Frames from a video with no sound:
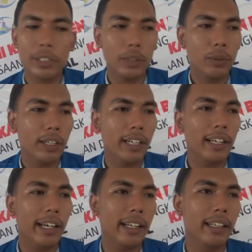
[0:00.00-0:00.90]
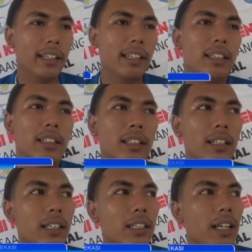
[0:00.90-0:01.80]
mempersatukan NKRI ini
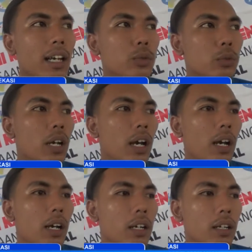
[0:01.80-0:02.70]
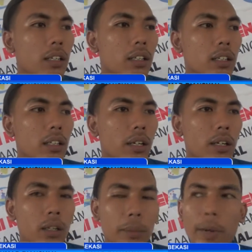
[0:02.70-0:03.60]
eh, kita sudah
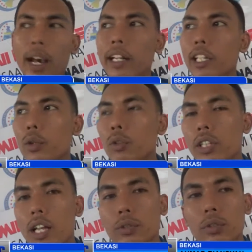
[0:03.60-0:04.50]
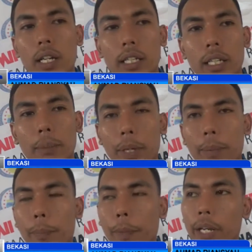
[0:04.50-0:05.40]
memang ada instruksi langsung dari
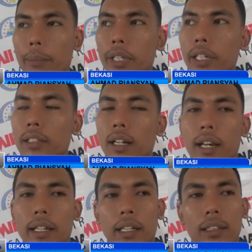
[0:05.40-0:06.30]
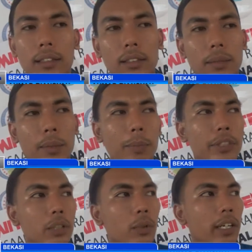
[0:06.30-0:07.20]
PMI-PMI terkait
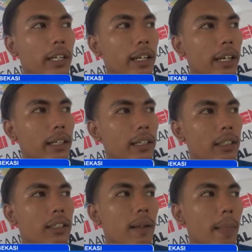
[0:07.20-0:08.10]
mempersatukan NKRI ini.